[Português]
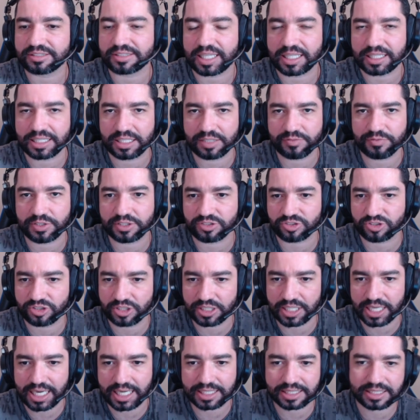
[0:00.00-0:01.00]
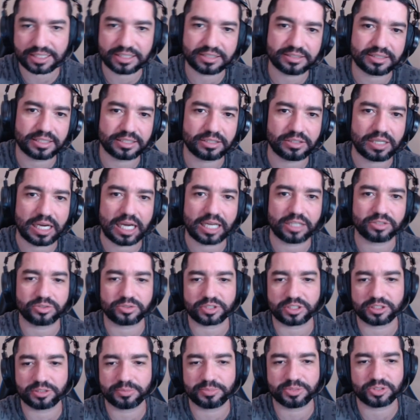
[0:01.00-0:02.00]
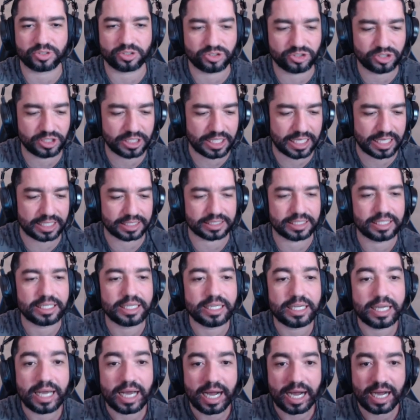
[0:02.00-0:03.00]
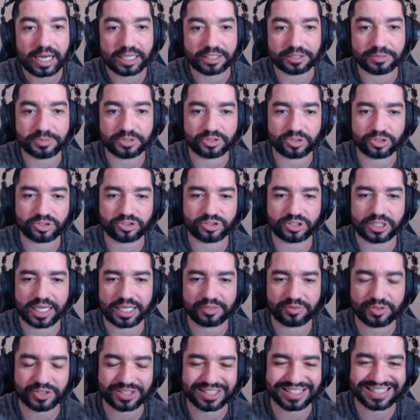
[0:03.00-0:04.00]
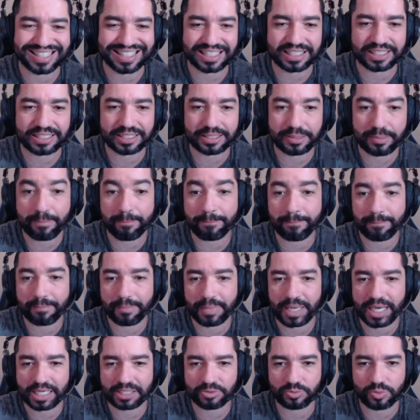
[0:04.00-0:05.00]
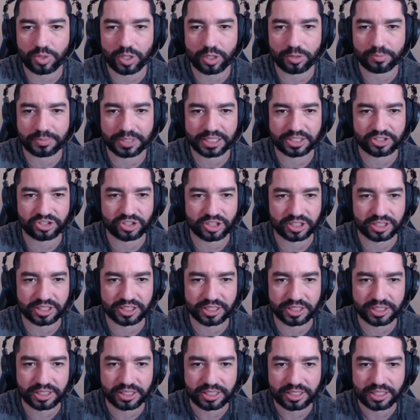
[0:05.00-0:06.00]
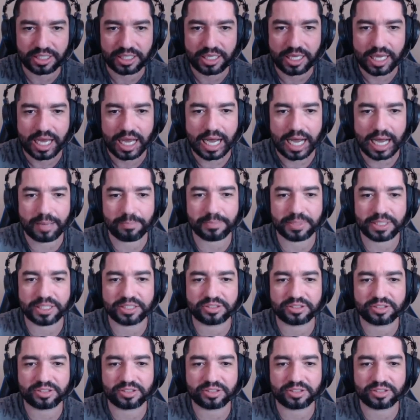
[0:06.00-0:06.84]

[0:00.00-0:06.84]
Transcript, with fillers: tarefas diárias, que seriam as outras missões diárias. As missões diárias você tem que ir manualmente aqui, a menos